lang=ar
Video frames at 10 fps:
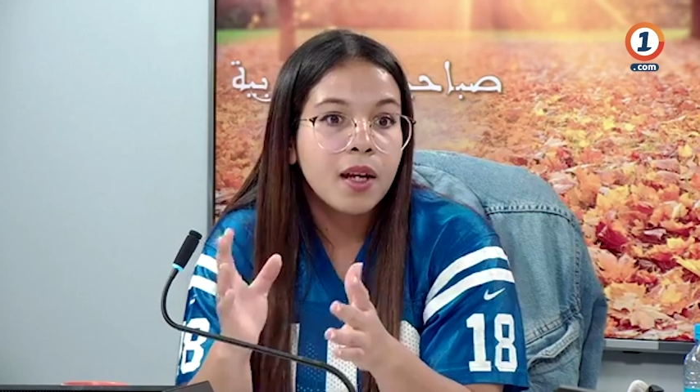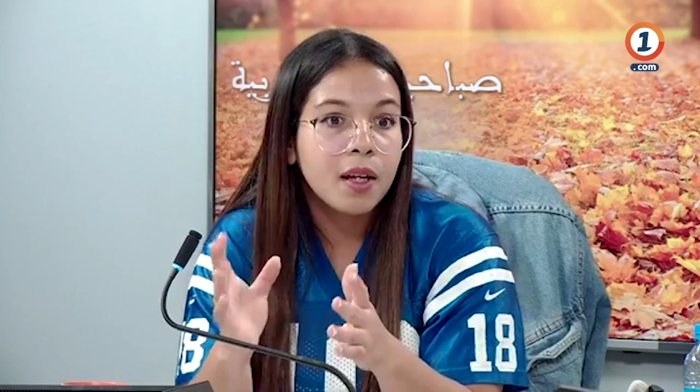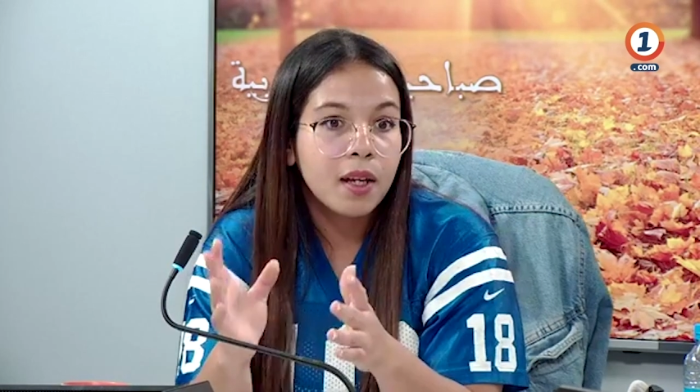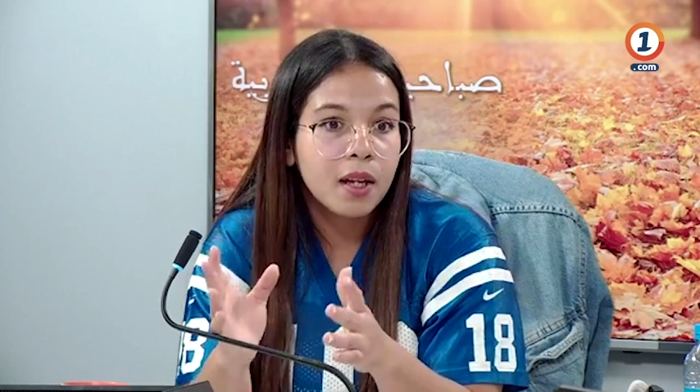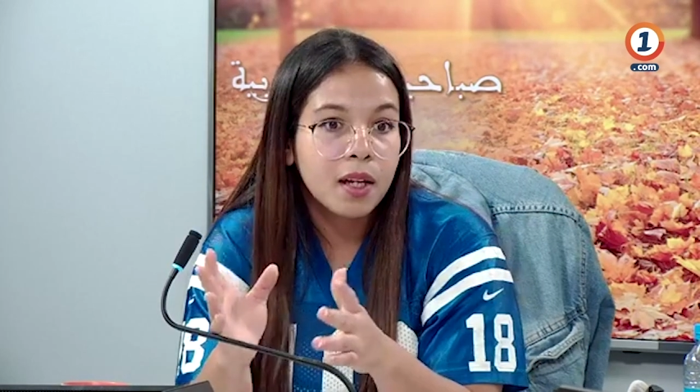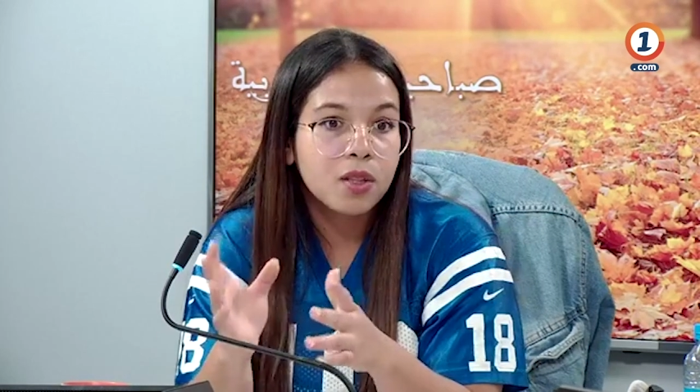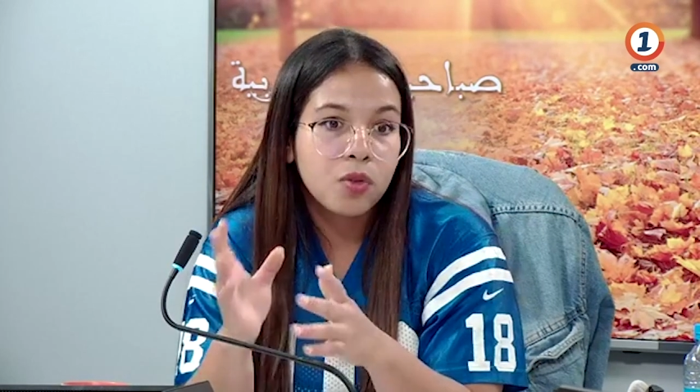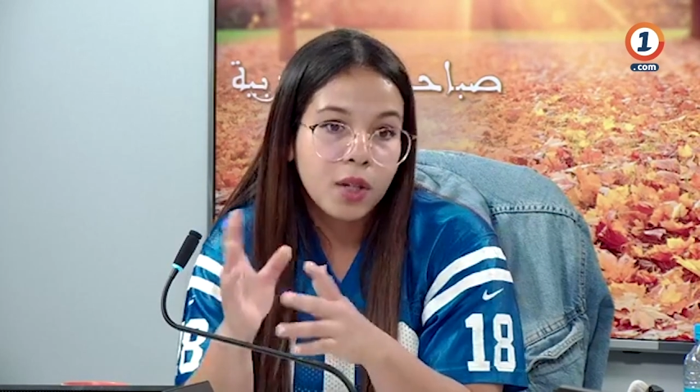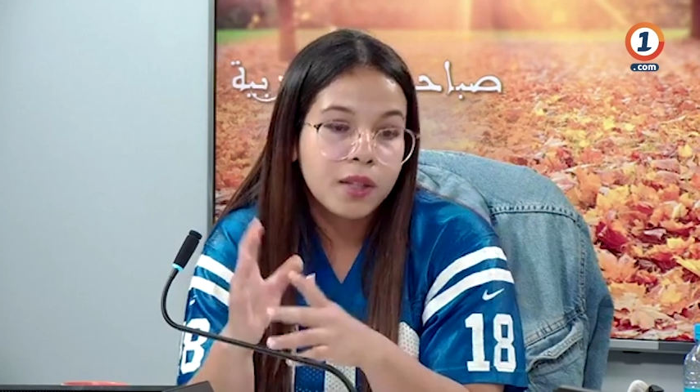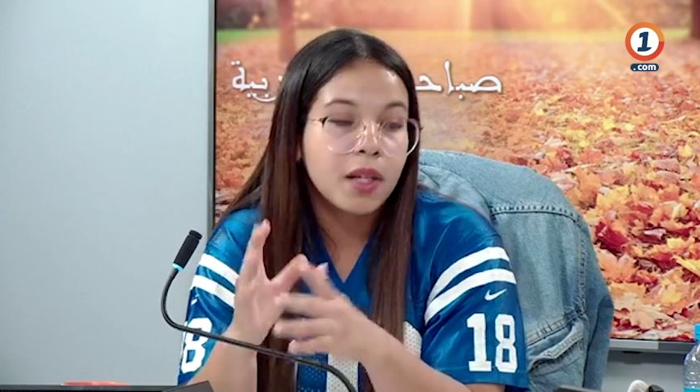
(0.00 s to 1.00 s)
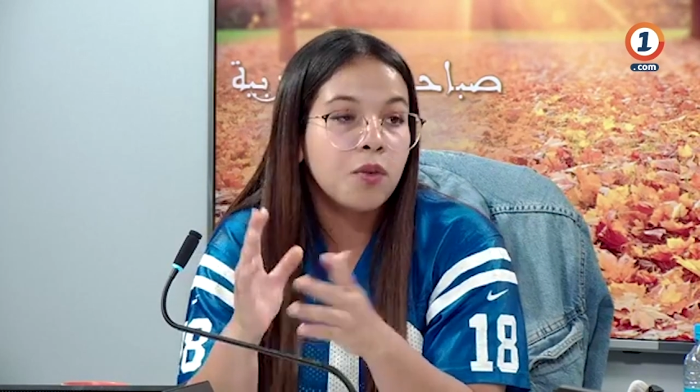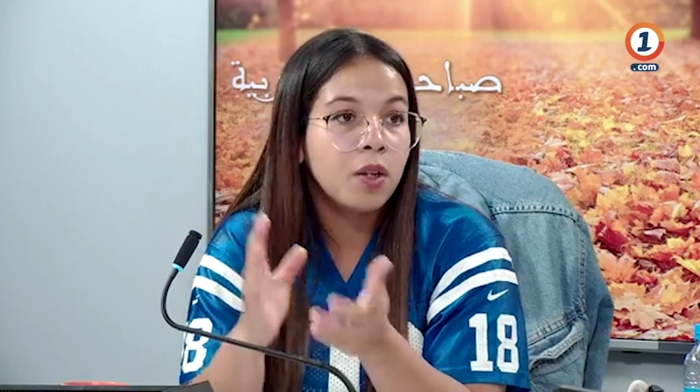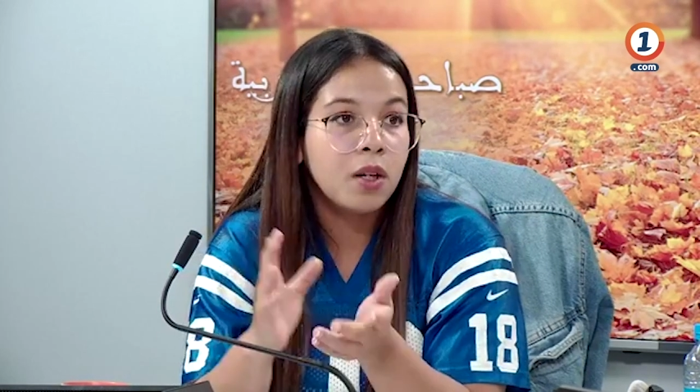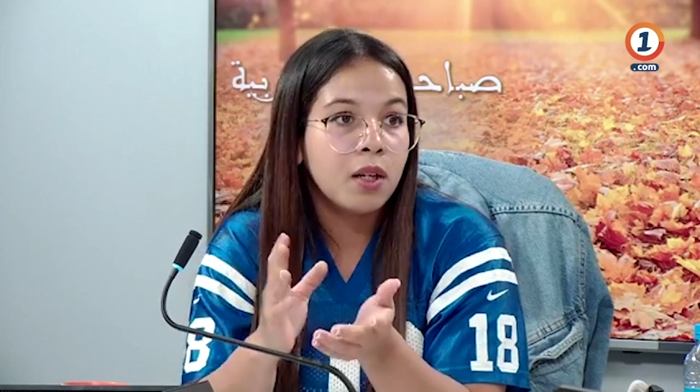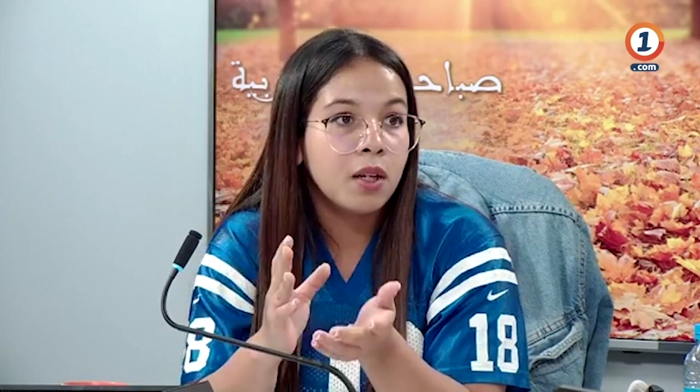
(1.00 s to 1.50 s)
آه، غتكون هذه
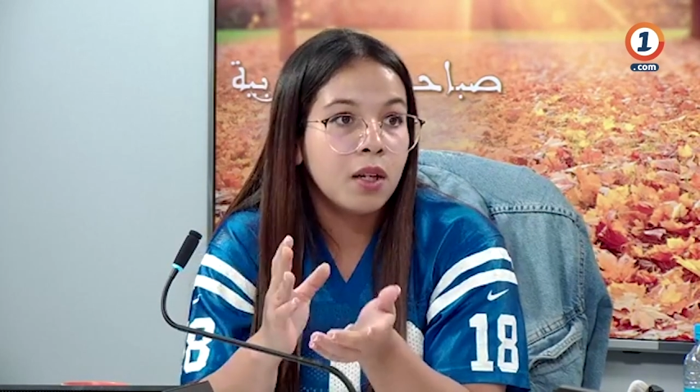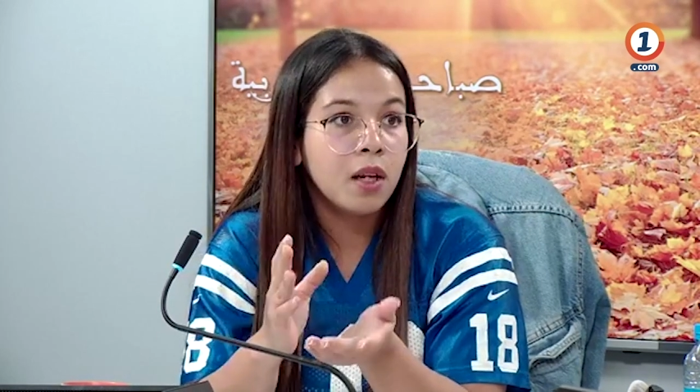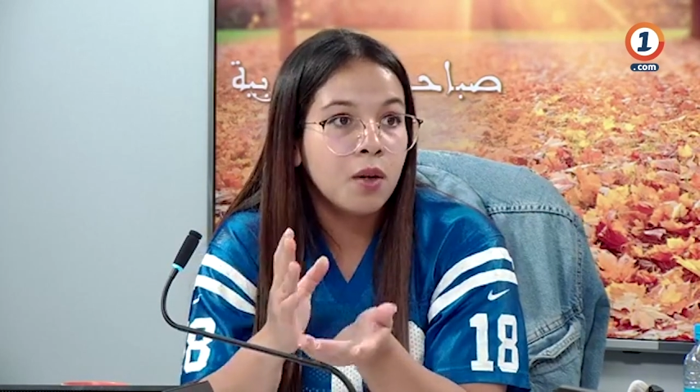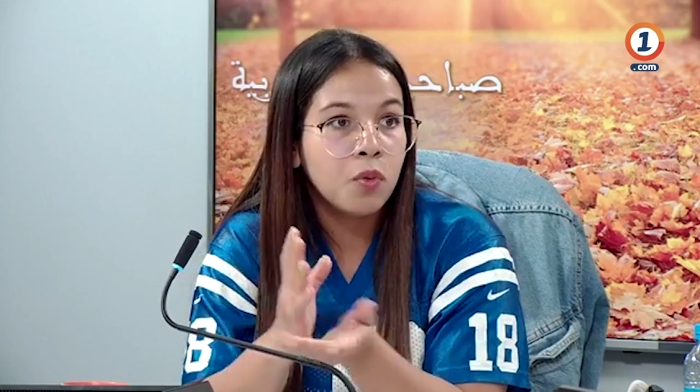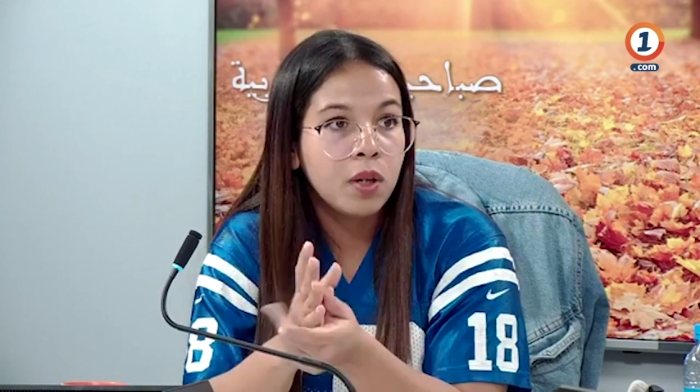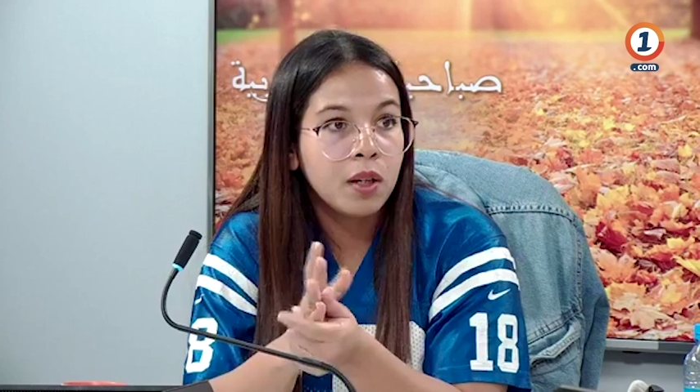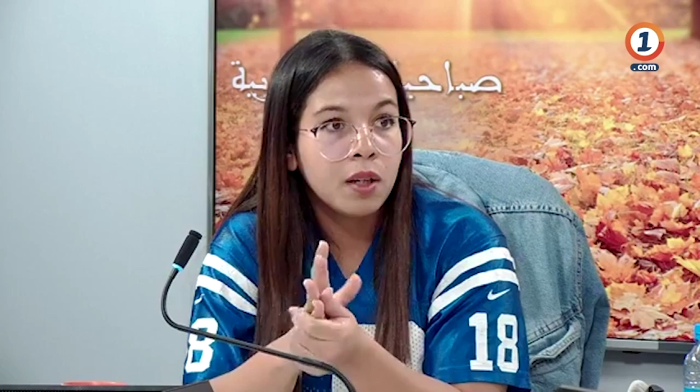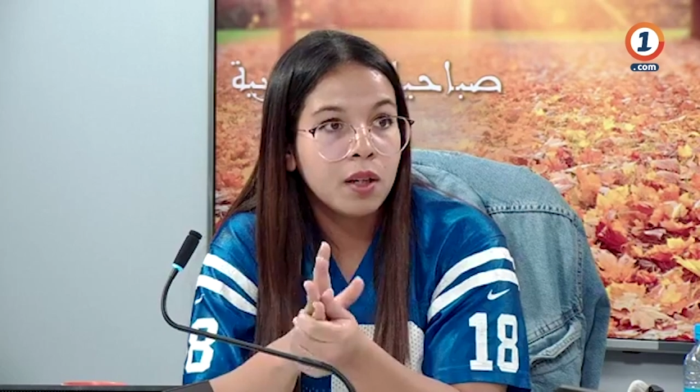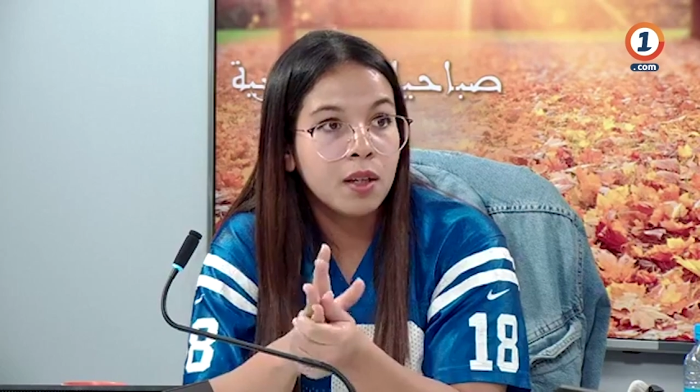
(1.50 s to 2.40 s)
اول اول